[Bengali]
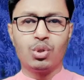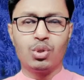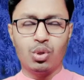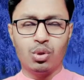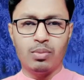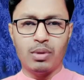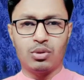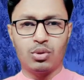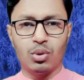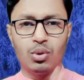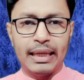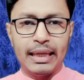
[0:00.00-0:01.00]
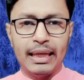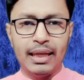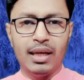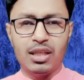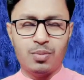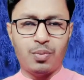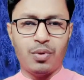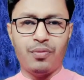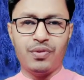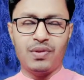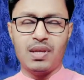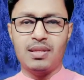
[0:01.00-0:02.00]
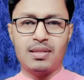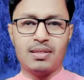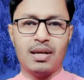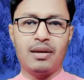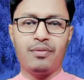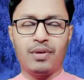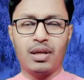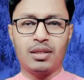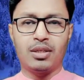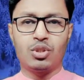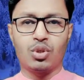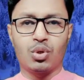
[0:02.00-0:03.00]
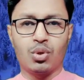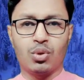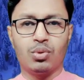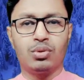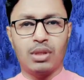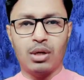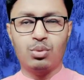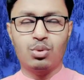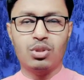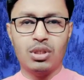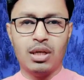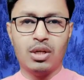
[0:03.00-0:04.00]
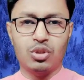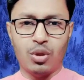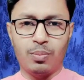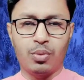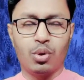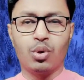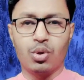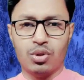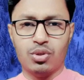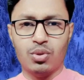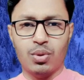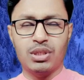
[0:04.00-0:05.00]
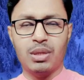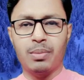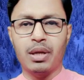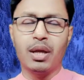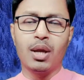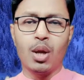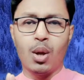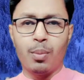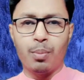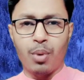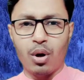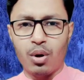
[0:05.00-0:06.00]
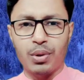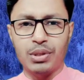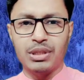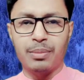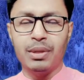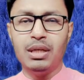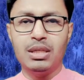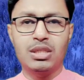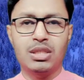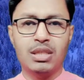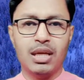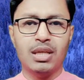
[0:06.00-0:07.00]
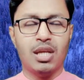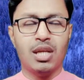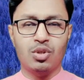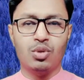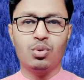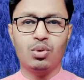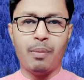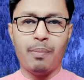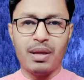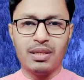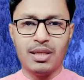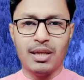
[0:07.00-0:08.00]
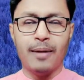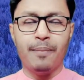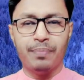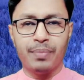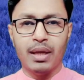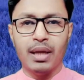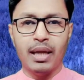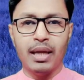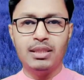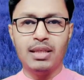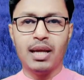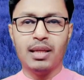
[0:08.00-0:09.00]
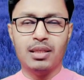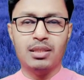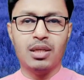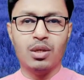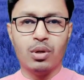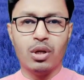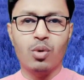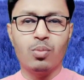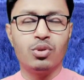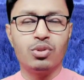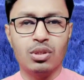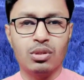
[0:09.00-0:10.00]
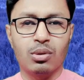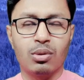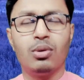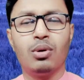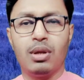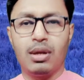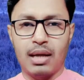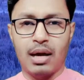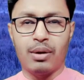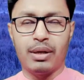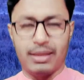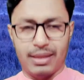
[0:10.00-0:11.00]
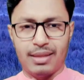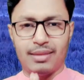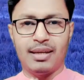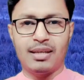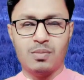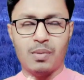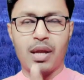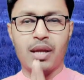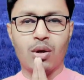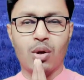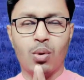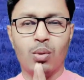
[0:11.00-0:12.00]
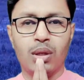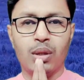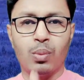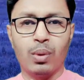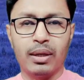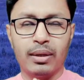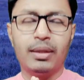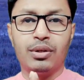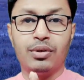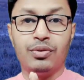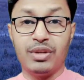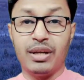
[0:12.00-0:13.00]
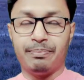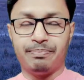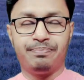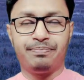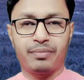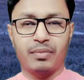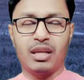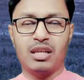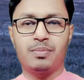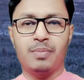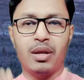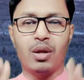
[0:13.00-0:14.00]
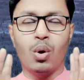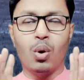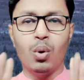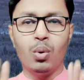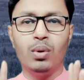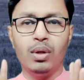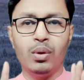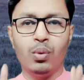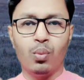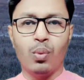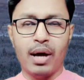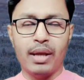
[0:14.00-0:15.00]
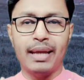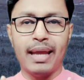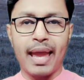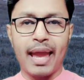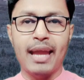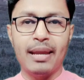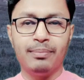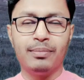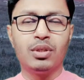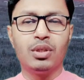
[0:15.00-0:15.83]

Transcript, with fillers: শুধুমাত্র ইংলিশ প্রফিসিয়েন্সি সার্টিফিকেটের জন্য তার উচ্চশিক্ষার স্বপ্ন নষ্ট হয়ে যাবে ভঙ্গ হয়ে যাবে সে সেই সুযোগটা পাচ্ছে না এই জায়গাতে যেন কেউ বঞ্চিত না হয় That's my only one dream. That's my only one aim